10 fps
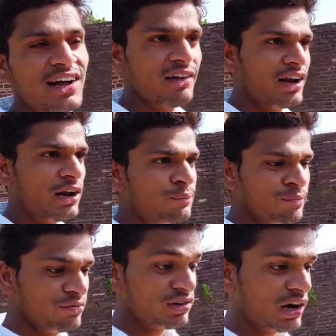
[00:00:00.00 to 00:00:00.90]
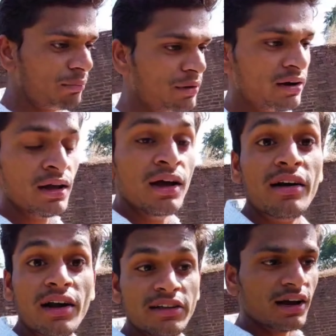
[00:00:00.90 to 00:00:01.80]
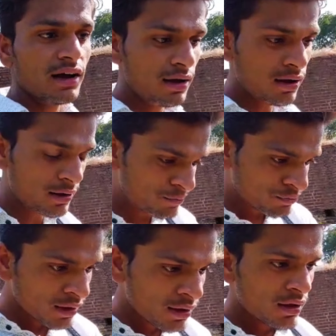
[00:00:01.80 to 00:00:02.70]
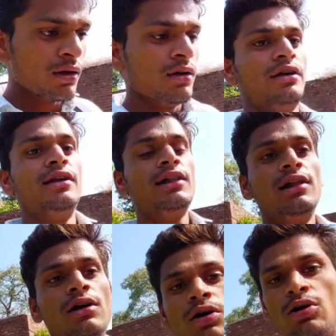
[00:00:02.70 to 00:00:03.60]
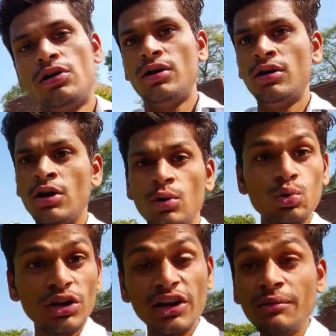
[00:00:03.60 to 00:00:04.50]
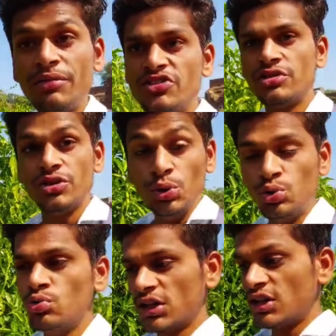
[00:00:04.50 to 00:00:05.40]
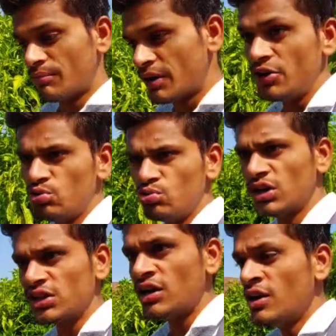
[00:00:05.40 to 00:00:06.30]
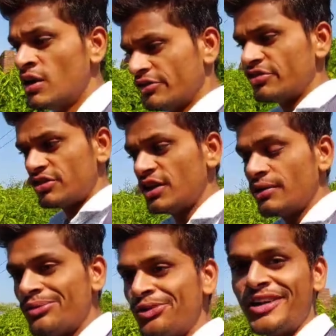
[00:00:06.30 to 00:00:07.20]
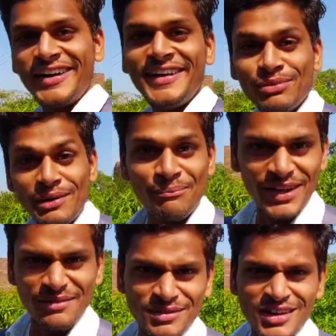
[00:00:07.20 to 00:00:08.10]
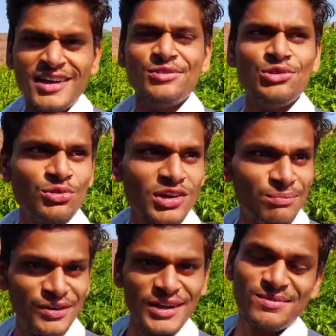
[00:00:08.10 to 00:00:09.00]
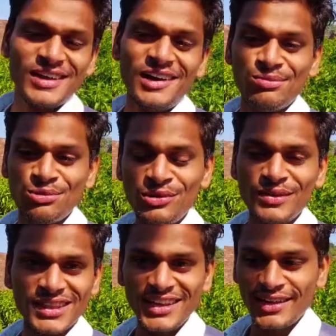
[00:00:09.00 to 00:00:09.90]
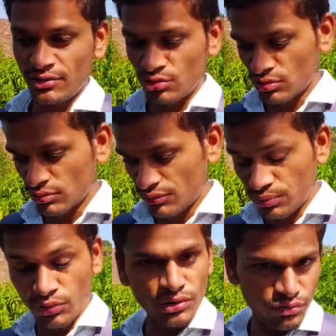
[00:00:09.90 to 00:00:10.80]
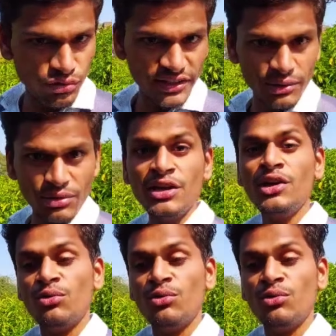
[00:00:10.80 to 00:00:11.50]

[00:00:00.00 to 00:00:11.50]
कराने वाला हूँ जहाँ पर राजा नल और उदल के बीच युद्ध हुआ था मल युद्ध हुआ था जिससे वो रानी अपना प्रेम जो उनका प्रेम था फूलवती जो फूल फूला देवी